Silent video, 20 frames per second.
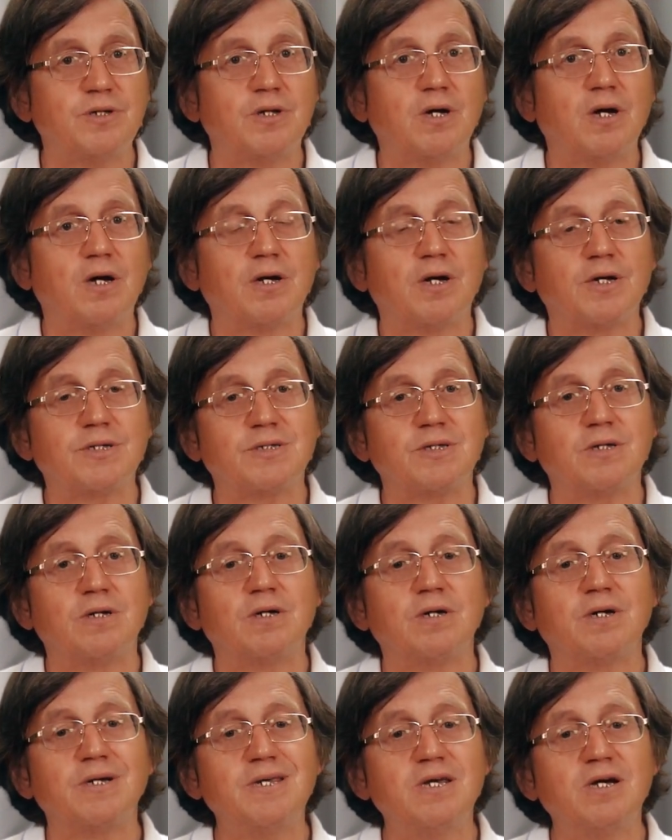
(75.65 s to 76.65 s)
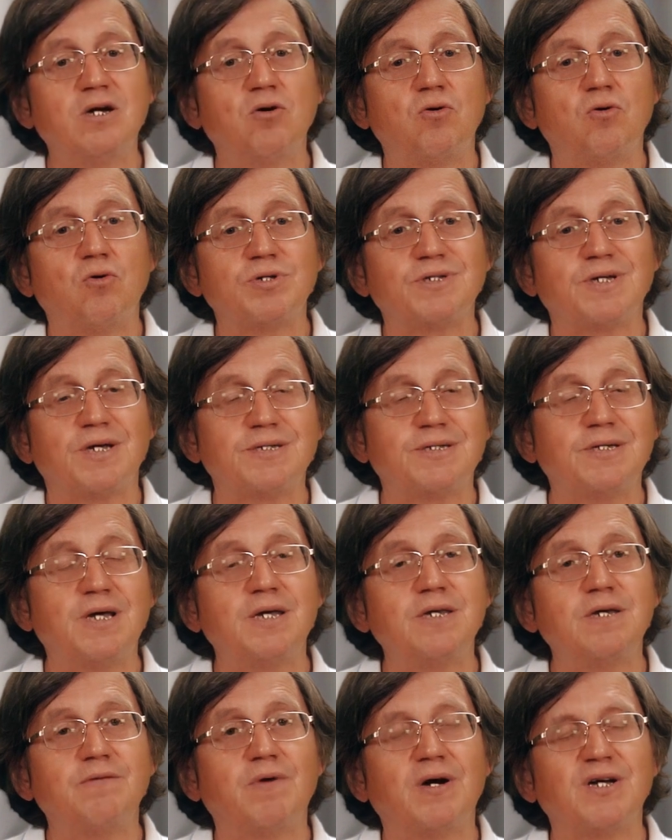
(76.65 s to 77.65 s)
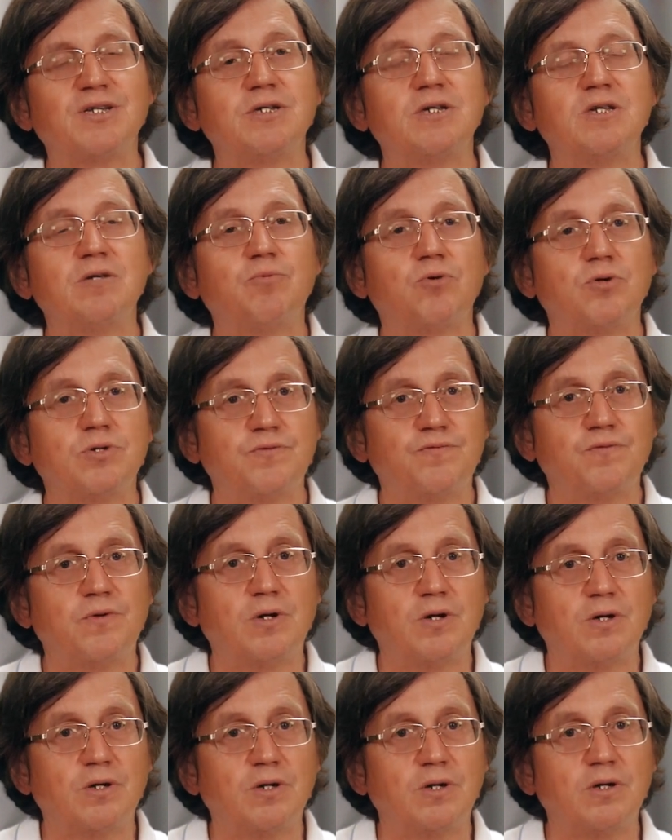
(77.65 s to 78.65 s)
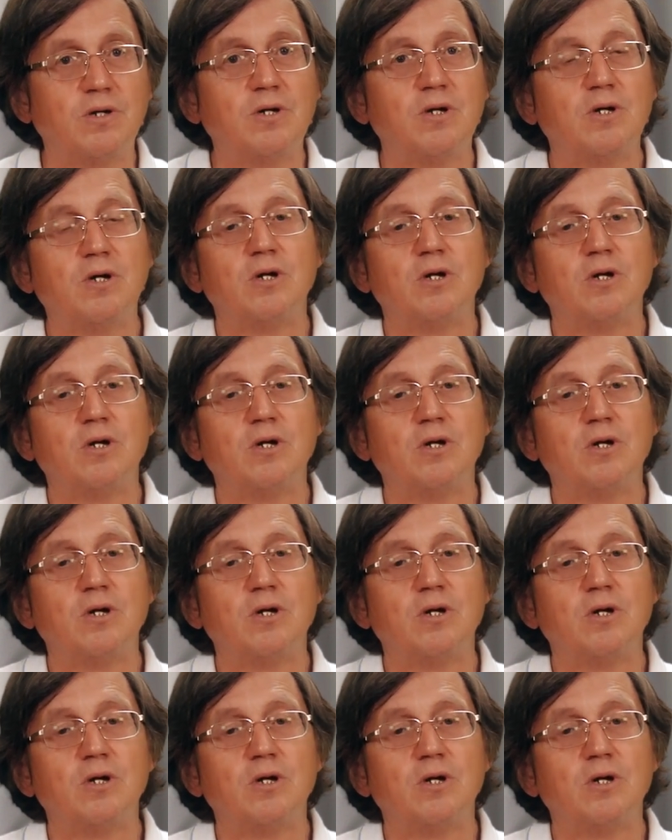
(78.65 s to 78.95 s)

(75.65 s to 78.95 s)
Это как раз э, книга о создании вакцины против рака.